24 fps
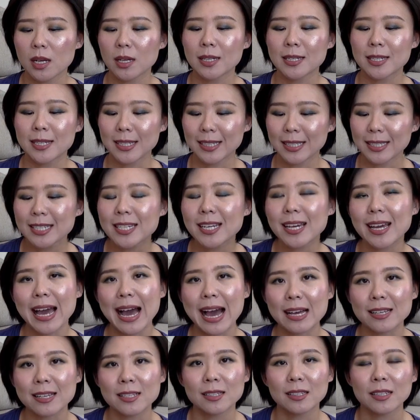s a l i t i c
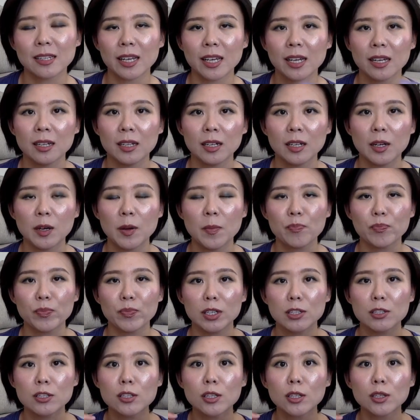Acid 那个
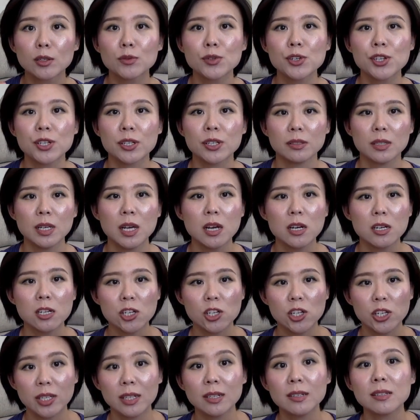Solution
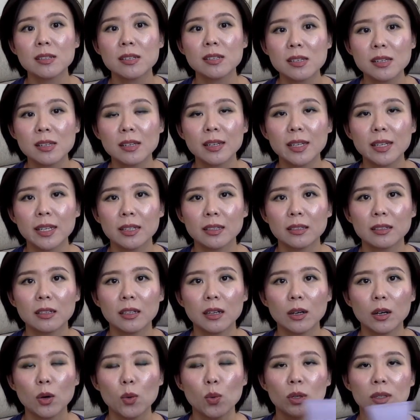是一个系列
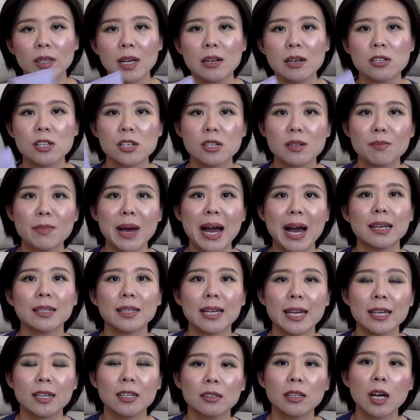的。我当时是买了
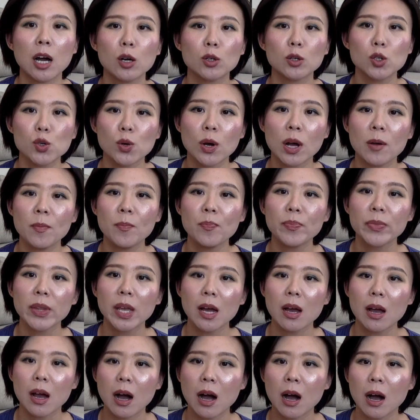它一个套装，
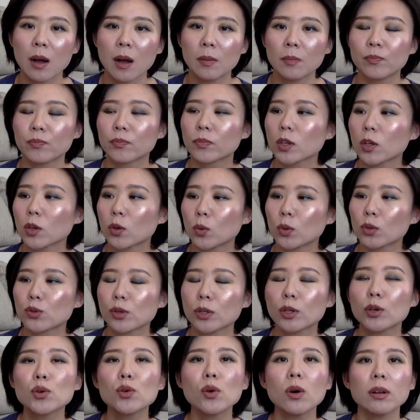嗯。我觉
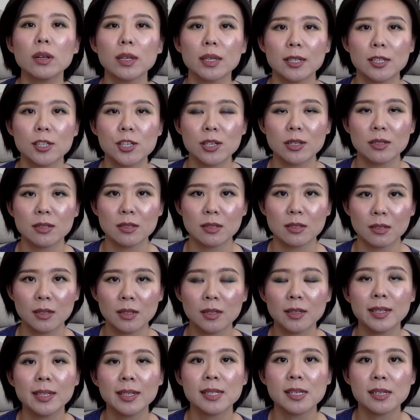得用了一阵子，
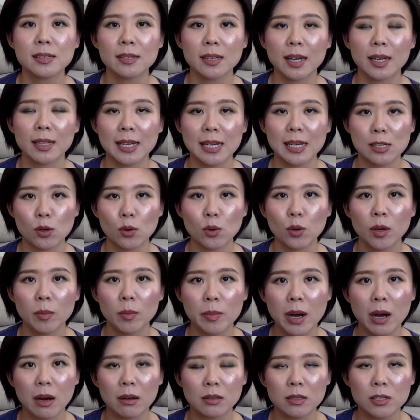可以现在给大家汇
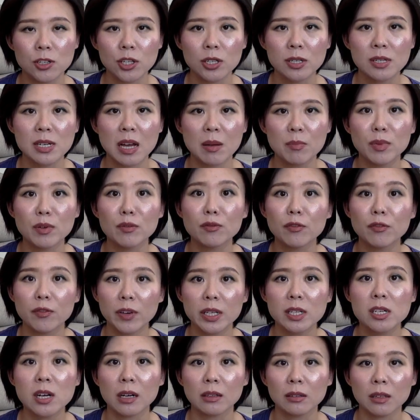报了。这个产品
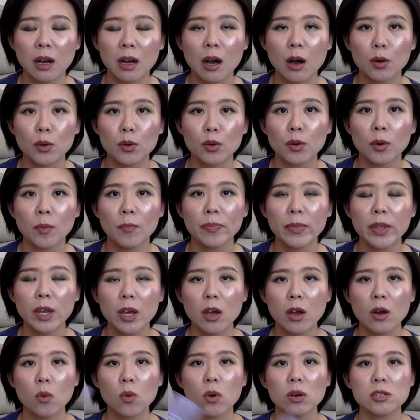非常的好用。
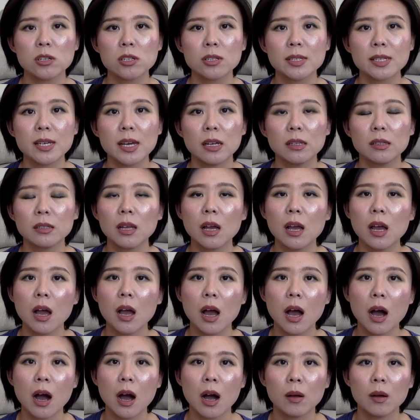我之前，
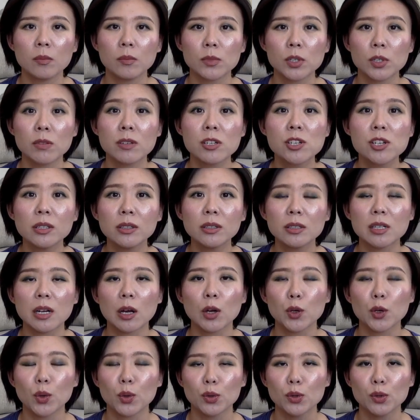啊因为身体
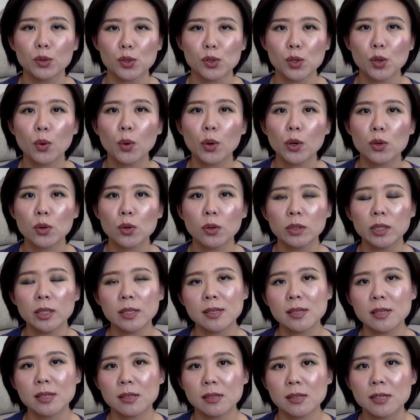上有有时候会容易
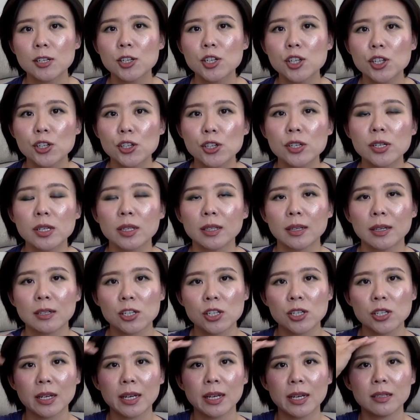起一些湿疹啊
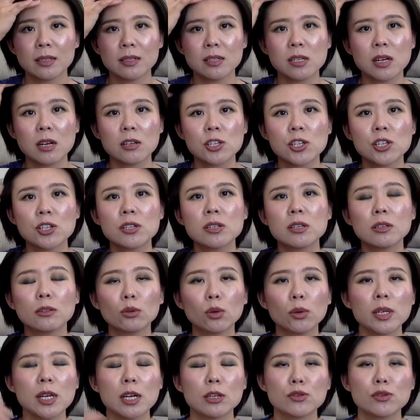之类的，你知道，湿疹
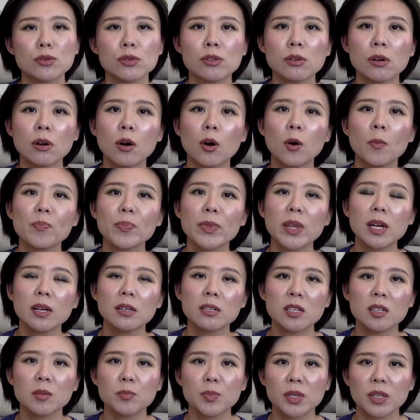退下去之后，
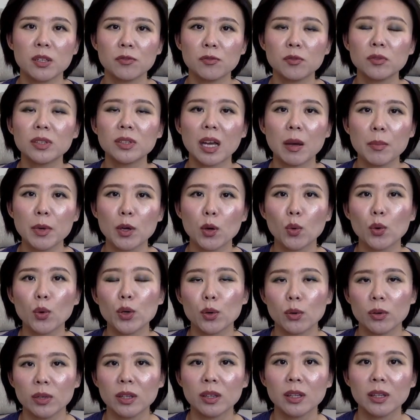这个皮肤难免会
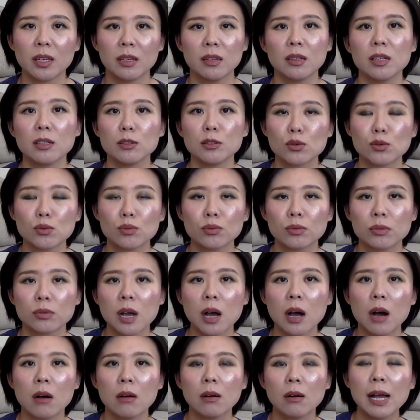有一点点粗
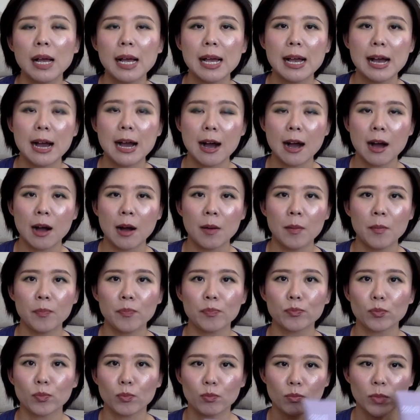糙，
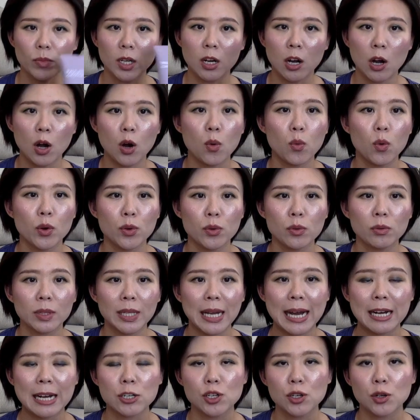嗯，然后我用
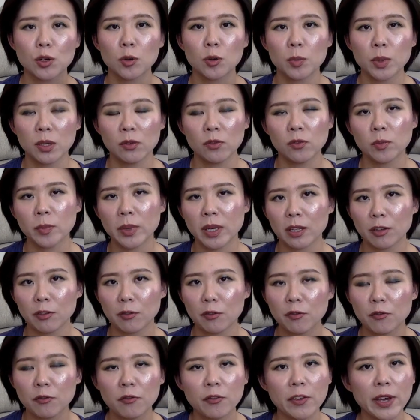它之后，皮肤变得
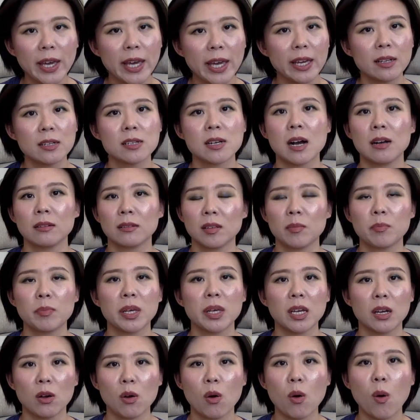非常的
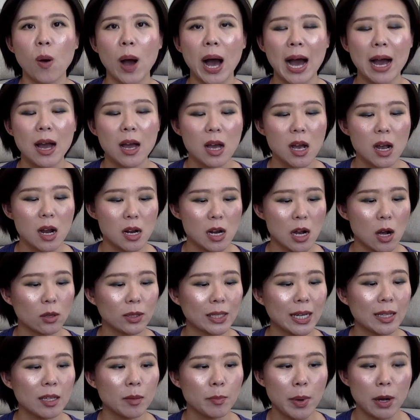平滑，然后
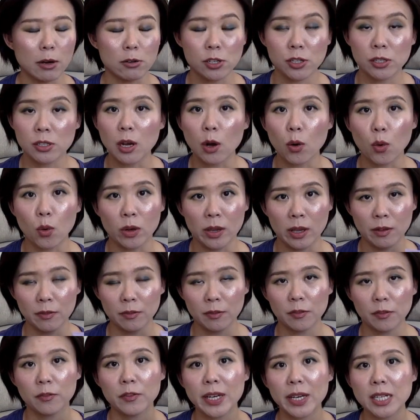它的保湿效果
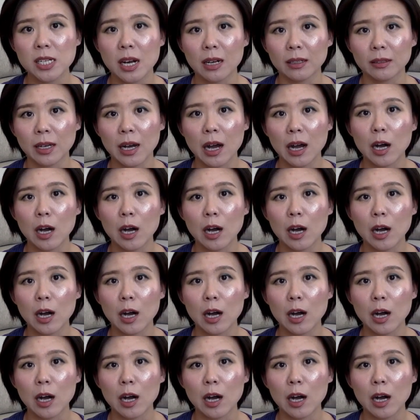非常的